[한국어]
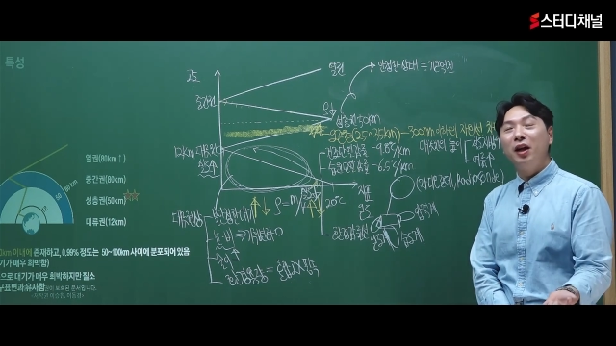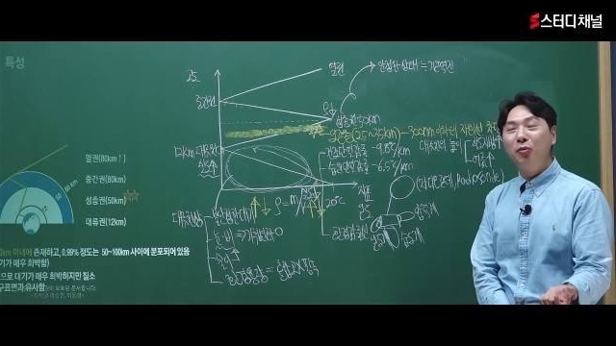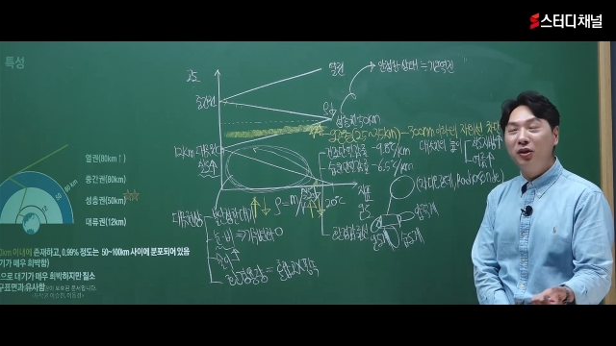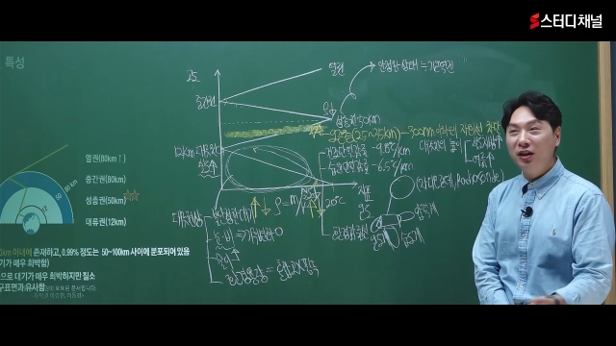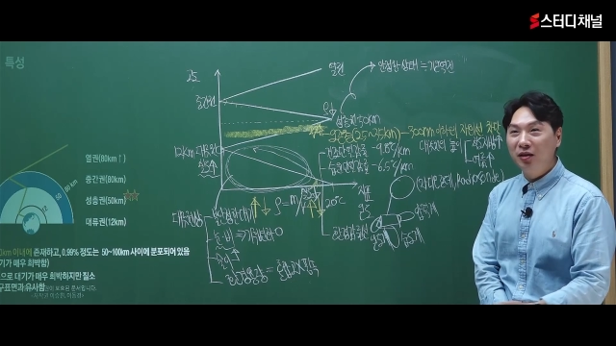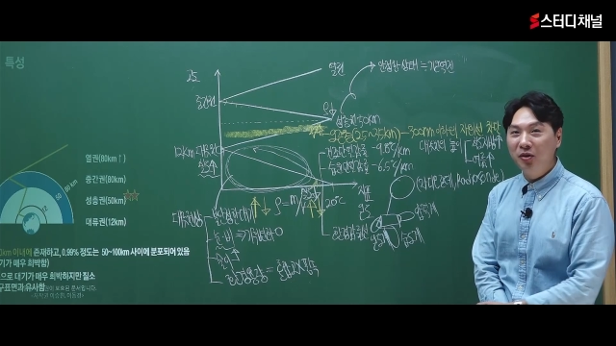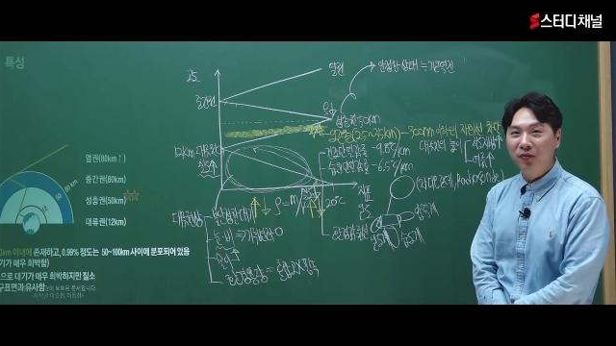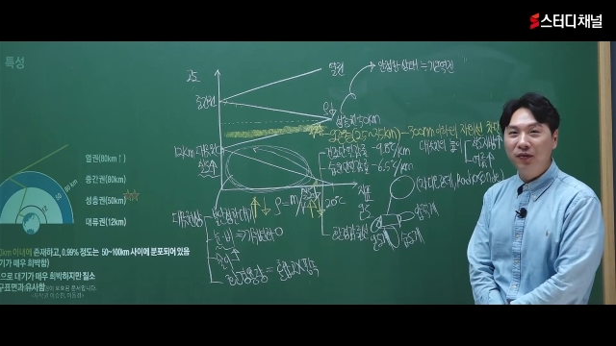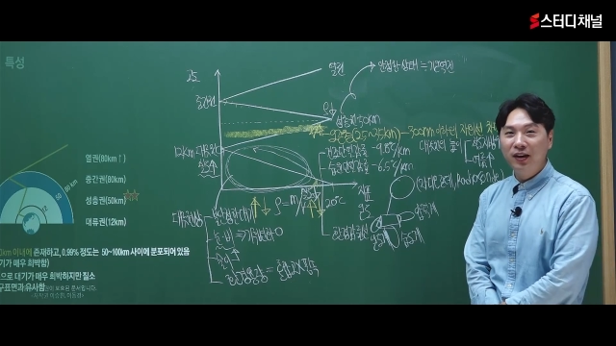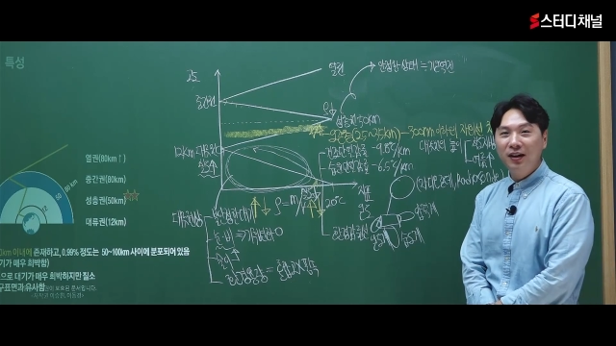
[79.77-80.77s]

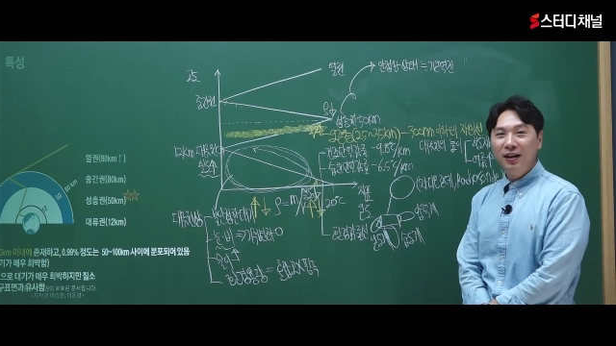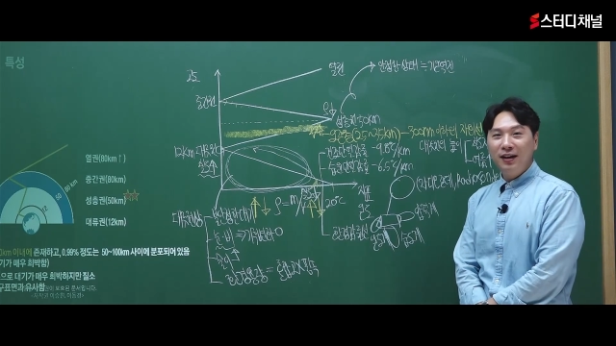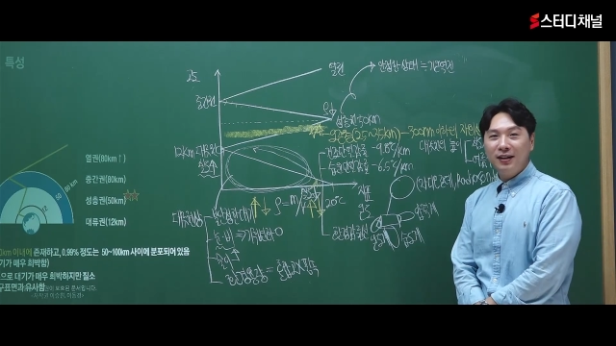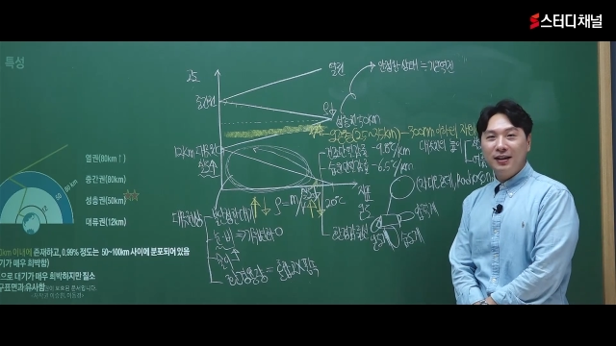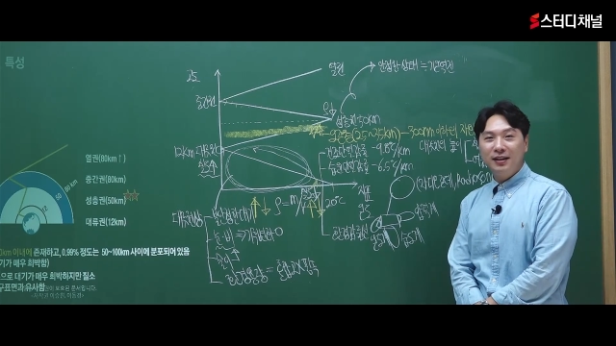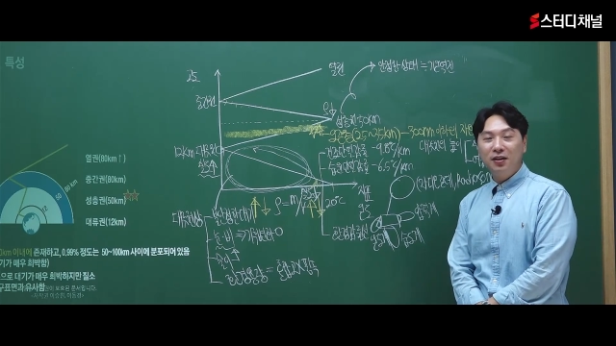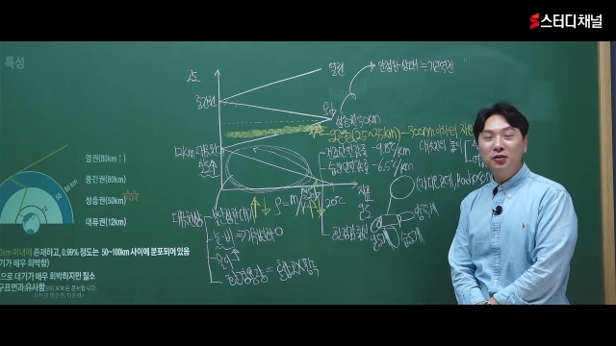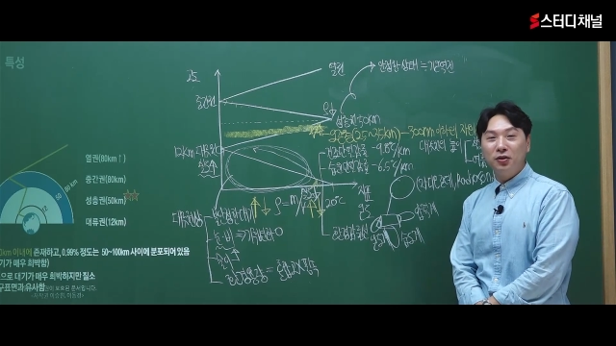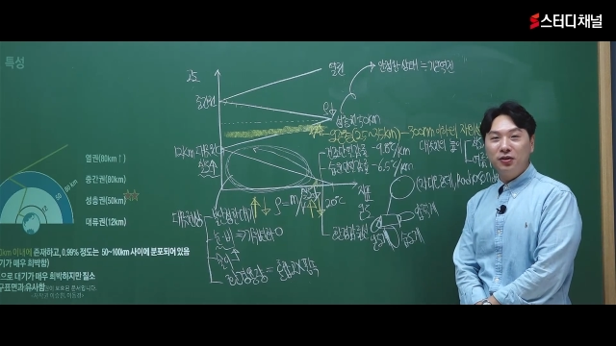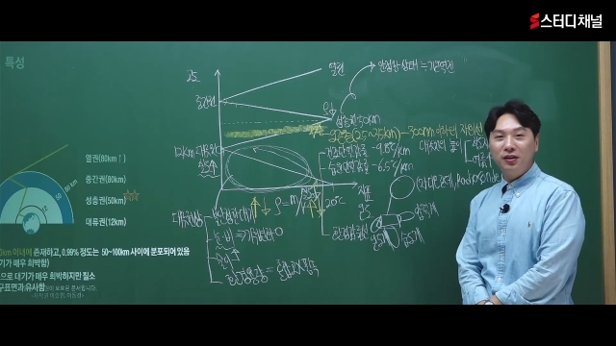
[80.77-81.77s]
내보내냐면
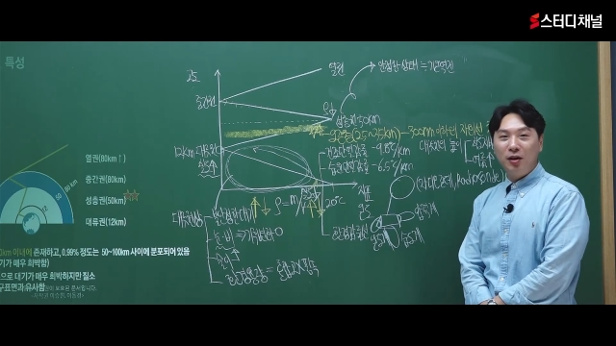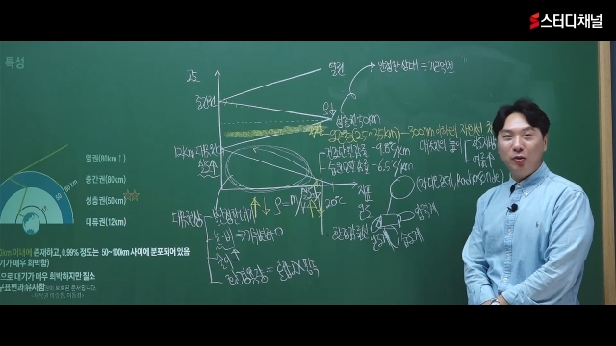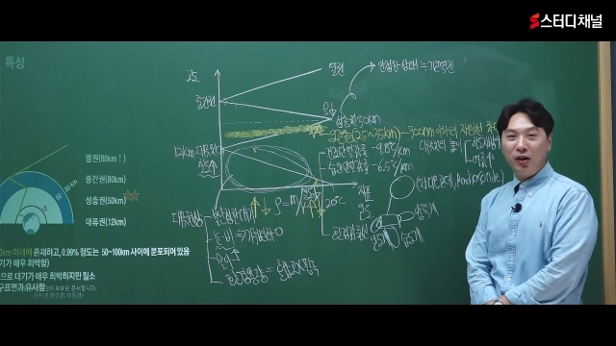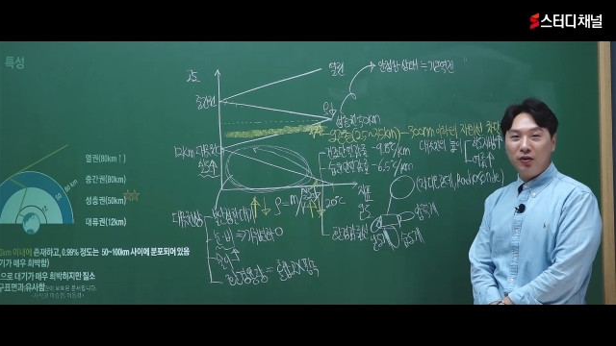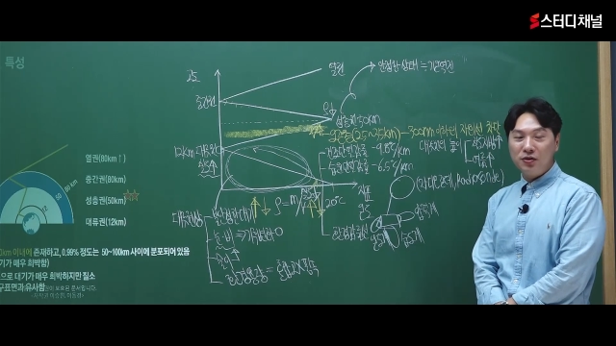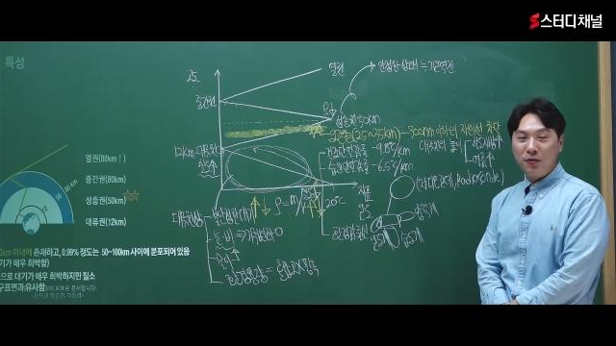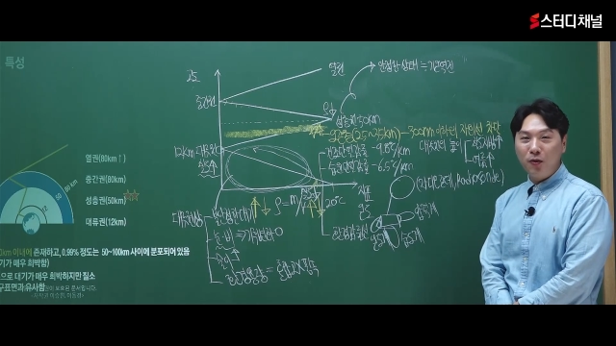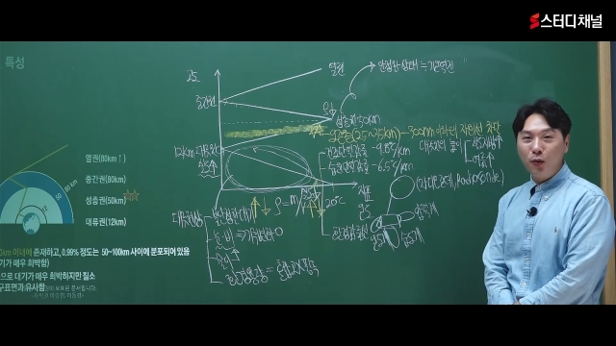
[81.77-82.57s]
그런 것들을 내보낸 거죠.